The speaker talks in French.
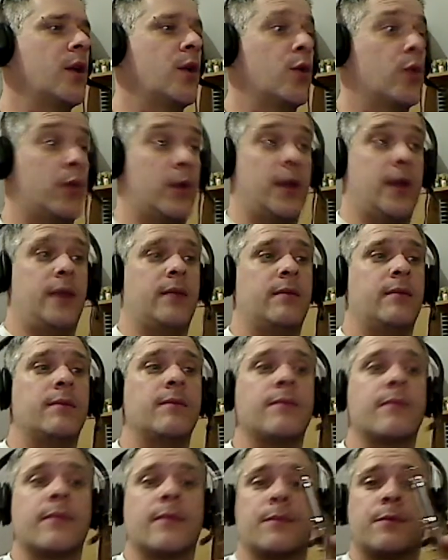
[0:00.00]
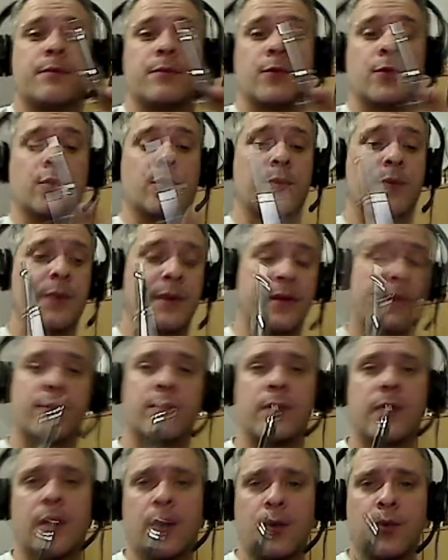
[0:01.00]
Ok, donc basé
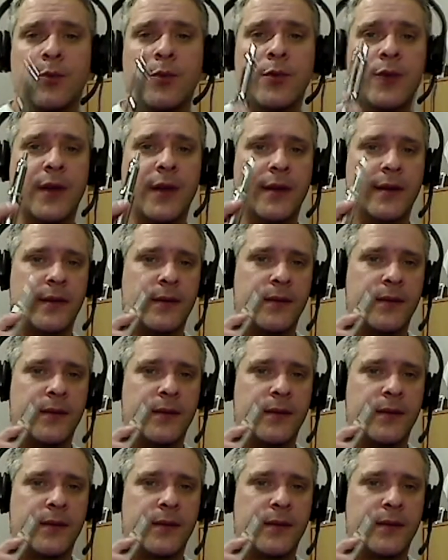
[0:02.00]
sur l'arôme de fraise.